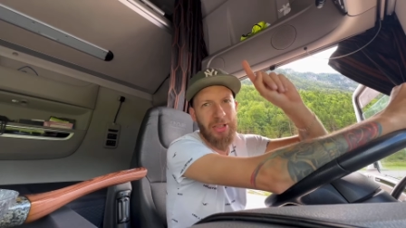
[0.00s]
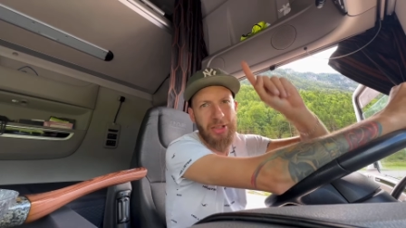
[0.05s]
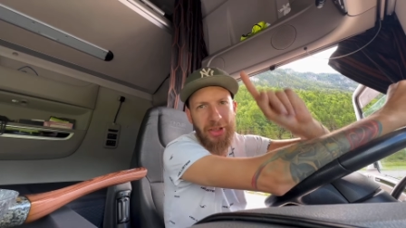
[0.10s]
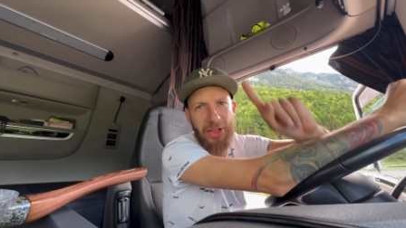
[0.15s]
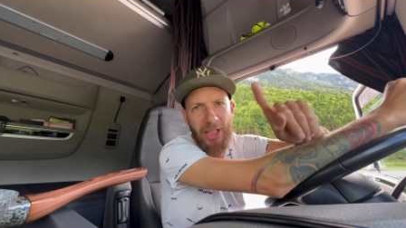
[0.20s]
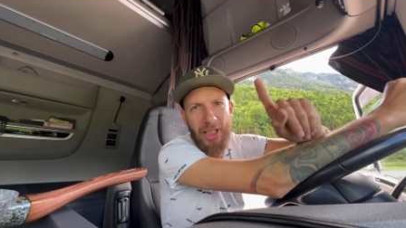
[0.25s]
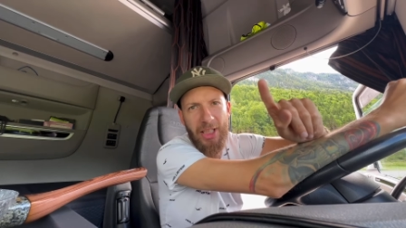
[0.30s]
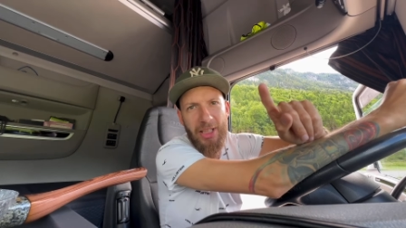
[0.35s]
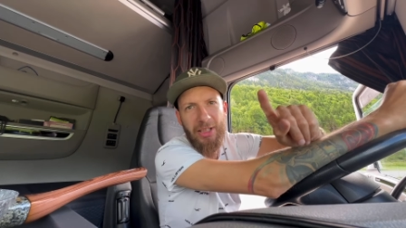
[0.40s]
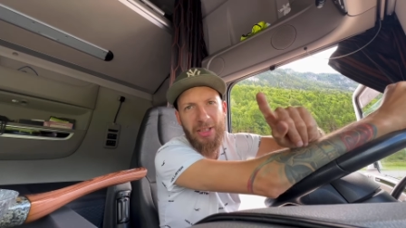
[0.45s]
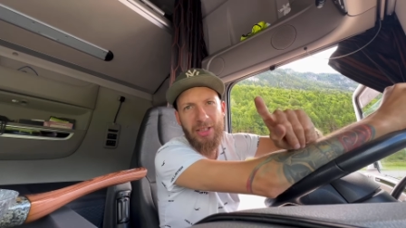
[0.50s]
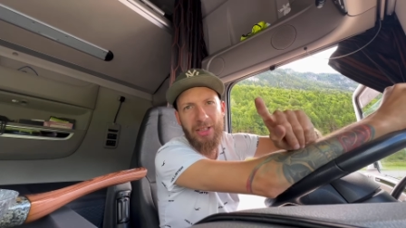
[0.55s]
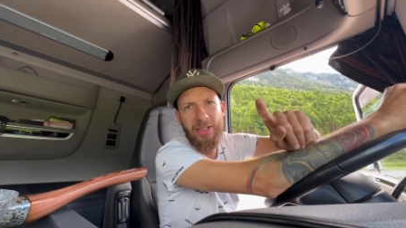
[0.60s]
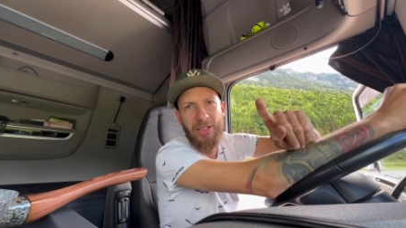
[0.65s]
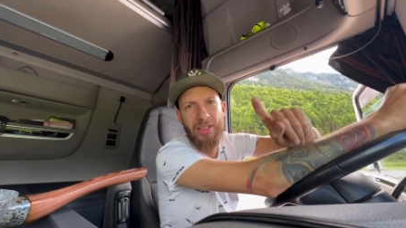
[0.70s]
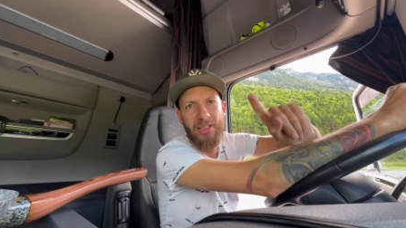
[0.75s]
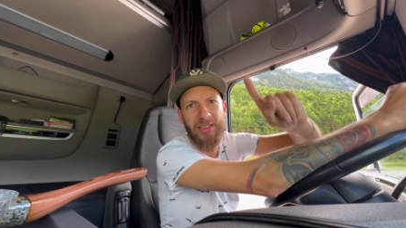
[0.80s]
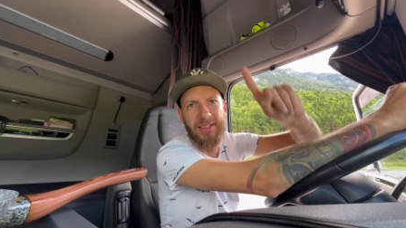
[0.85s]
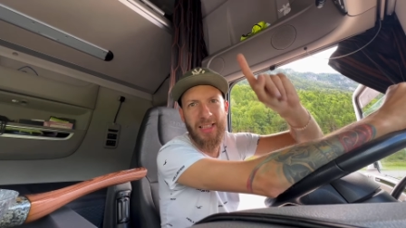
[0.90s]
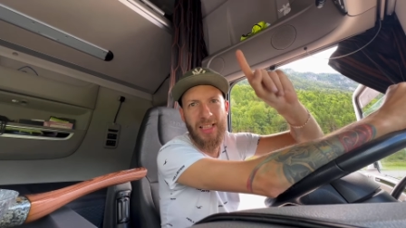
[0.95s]
Dzień
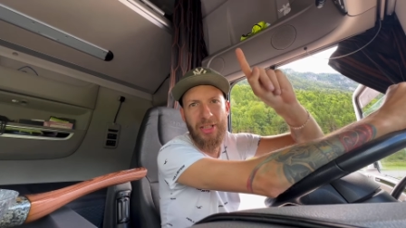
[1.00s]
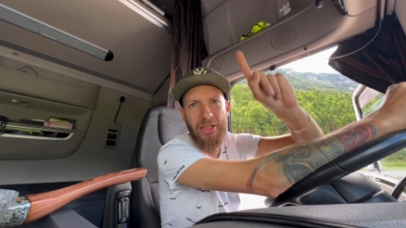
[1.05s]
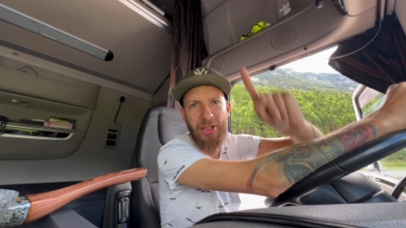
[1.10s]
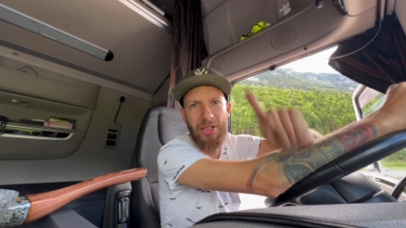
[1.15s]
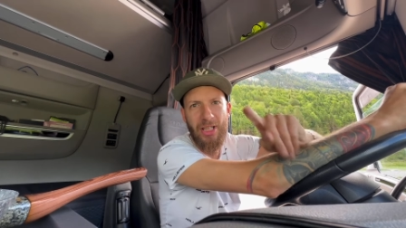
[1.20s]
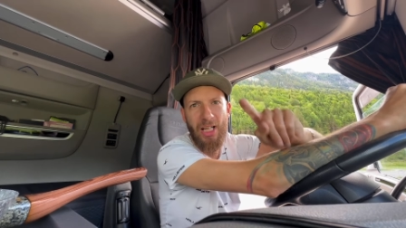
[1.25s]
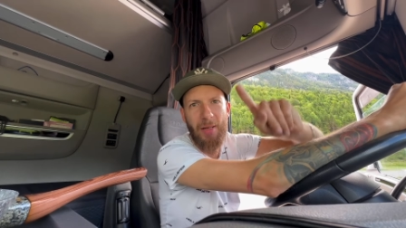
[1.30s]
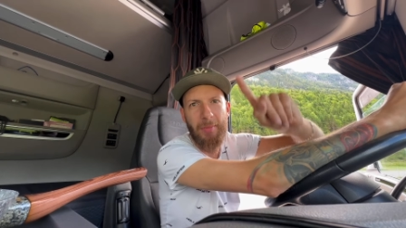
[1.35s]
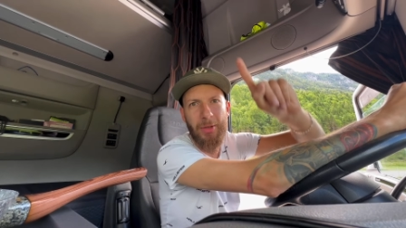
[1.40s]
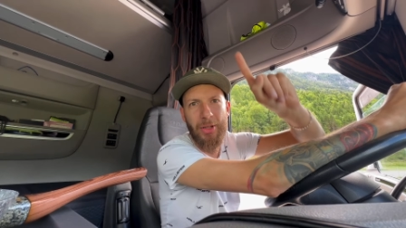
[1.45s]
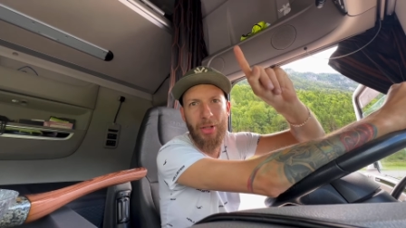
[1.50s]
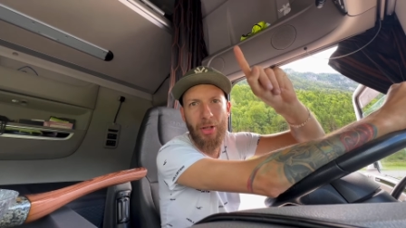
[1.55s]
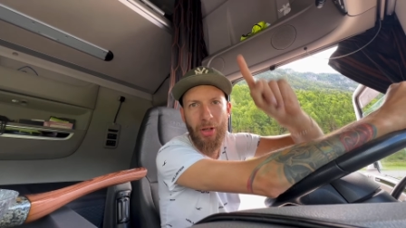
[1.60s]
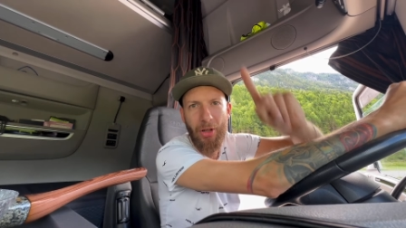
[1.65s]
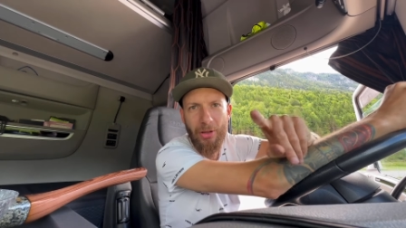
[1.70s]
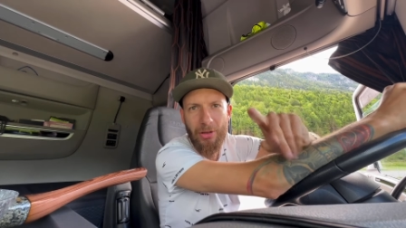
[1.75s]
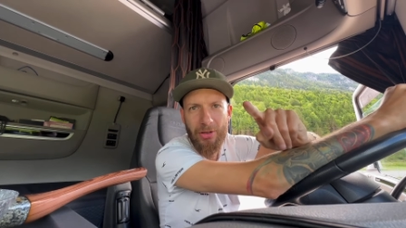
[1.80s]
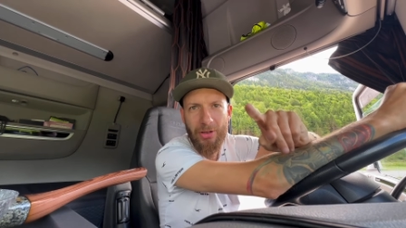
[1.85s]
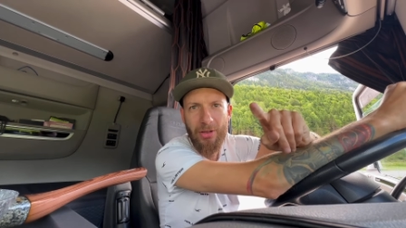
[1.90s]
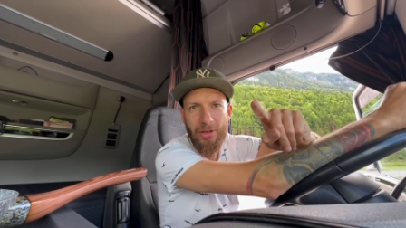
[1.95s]
zaczynamy
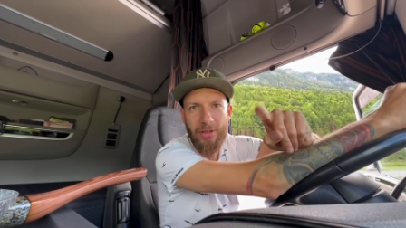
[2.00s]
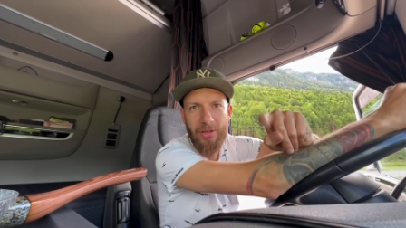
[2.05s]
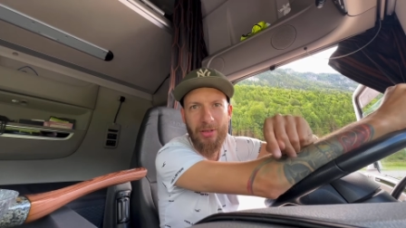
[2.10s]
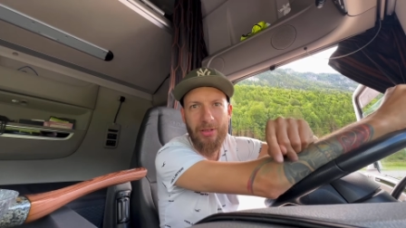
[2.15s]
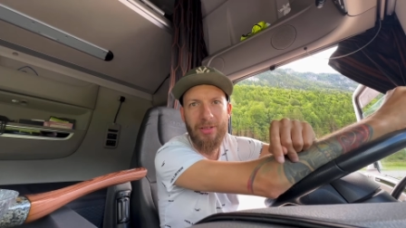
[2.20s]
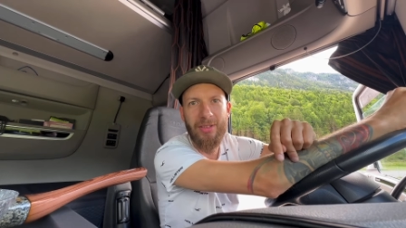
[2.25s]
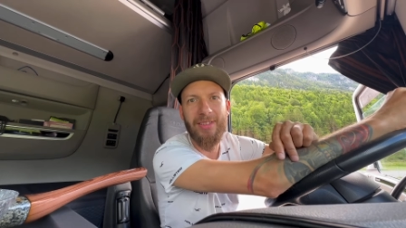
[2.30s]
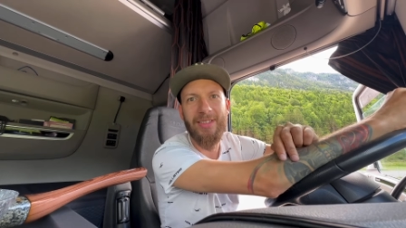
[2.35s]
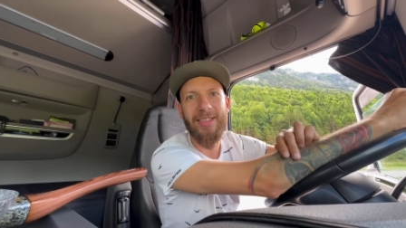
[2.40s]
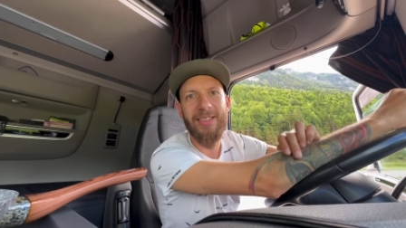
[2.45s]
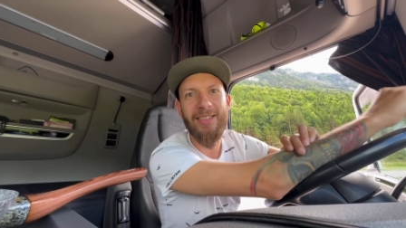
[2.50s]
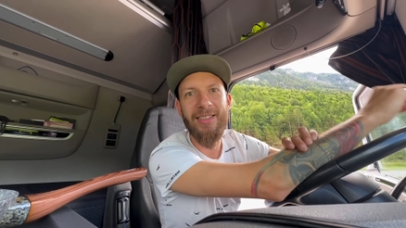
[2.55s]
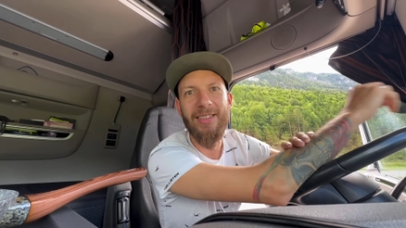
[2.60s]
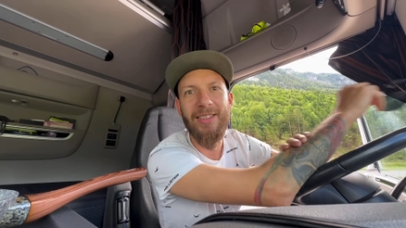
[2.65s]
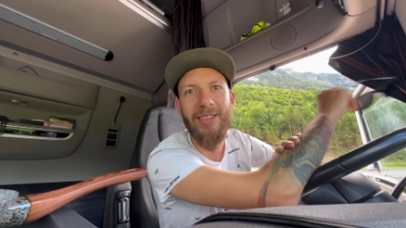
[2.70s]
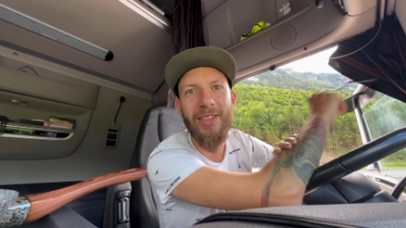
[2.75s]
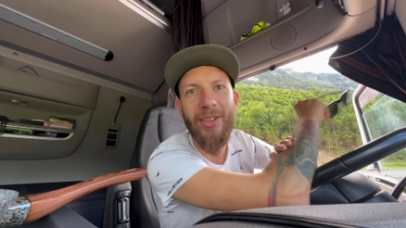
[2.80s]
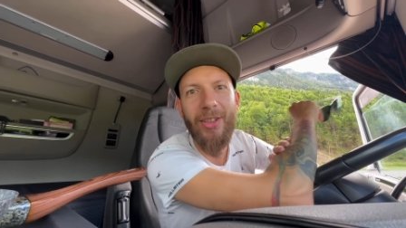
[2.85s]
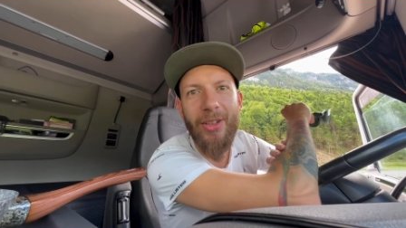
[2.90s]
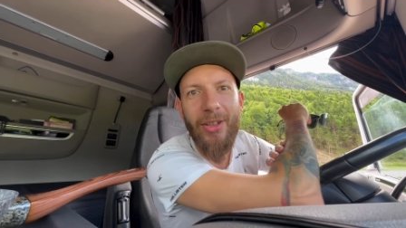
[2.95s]
od...
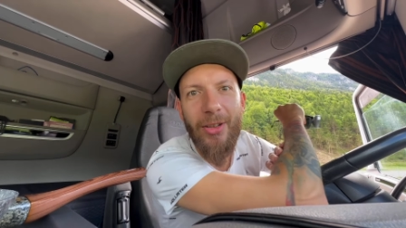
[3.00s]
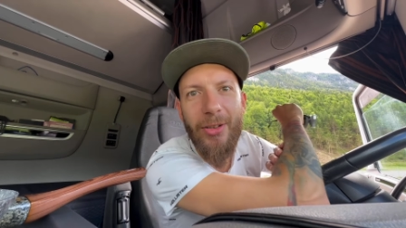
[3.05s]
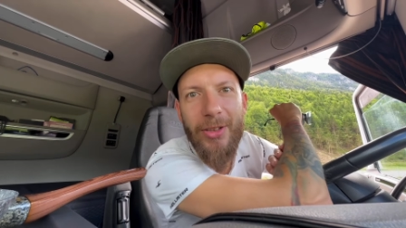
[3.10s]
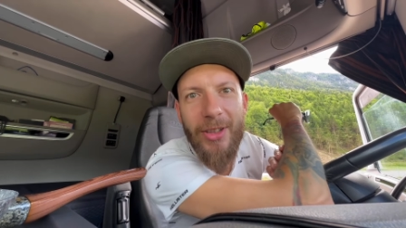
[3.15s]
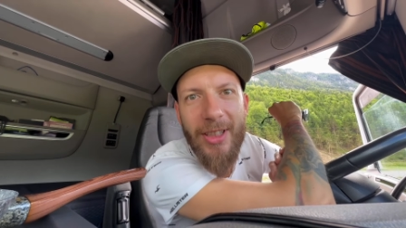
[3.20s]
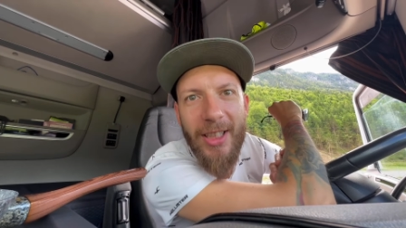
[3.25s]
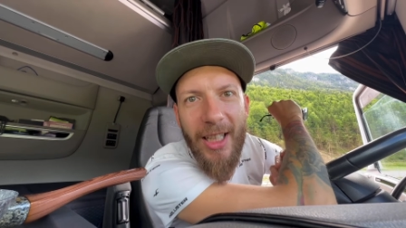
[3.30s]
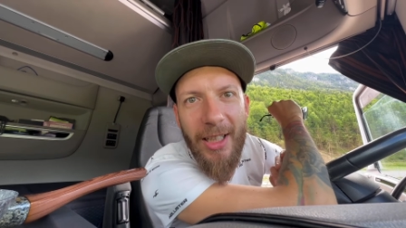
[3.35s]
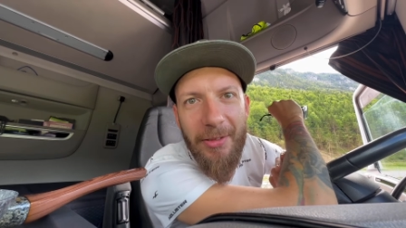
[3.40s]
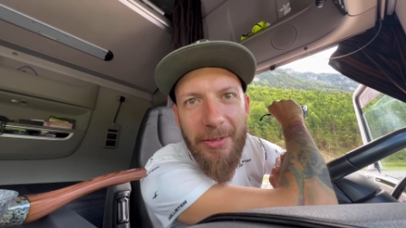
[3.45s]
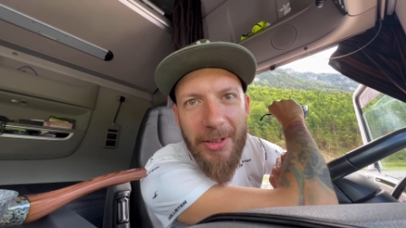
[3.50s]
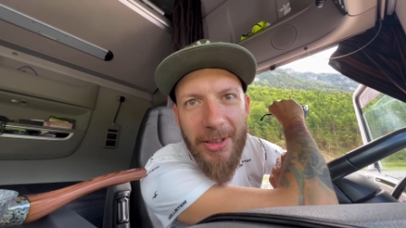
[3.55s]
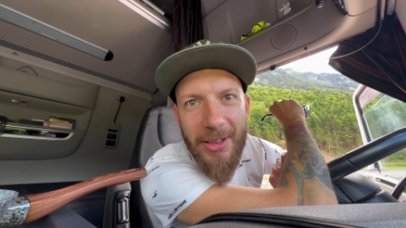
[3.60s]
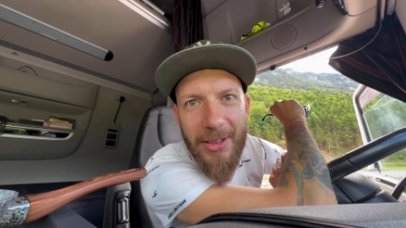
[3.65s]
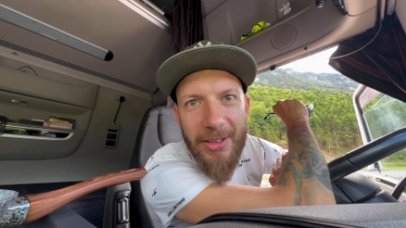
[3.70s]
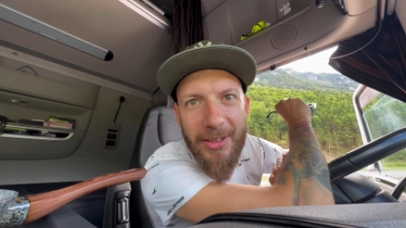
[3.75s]
od kawy.